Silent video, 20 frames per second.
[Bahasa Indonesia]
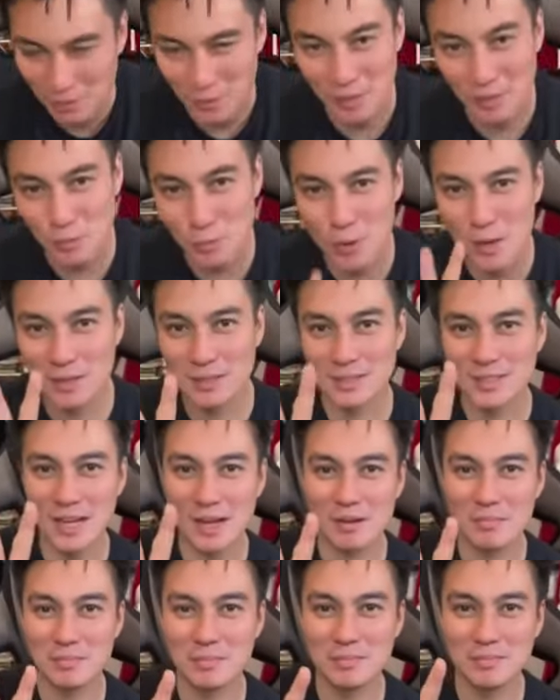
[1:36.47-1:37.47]

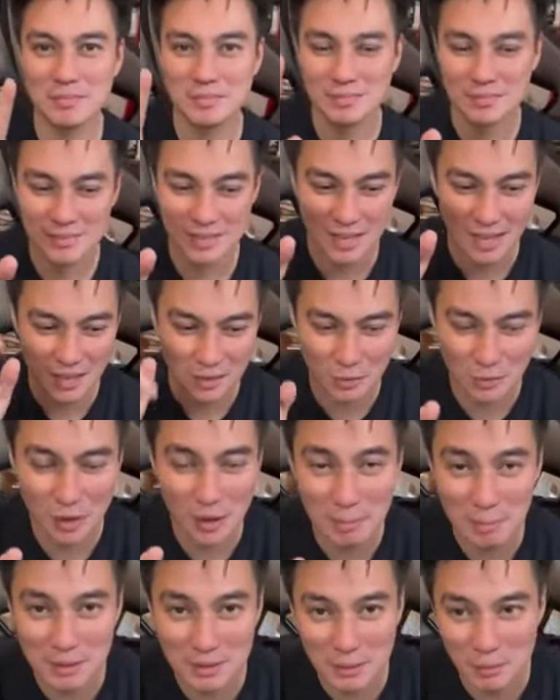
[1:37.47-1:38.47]
Pasalnya, Baim Wong
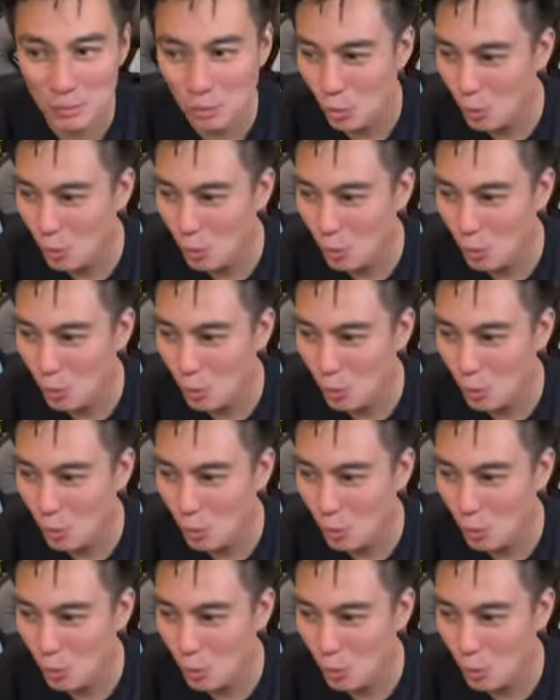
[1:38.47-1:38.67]
sama-sama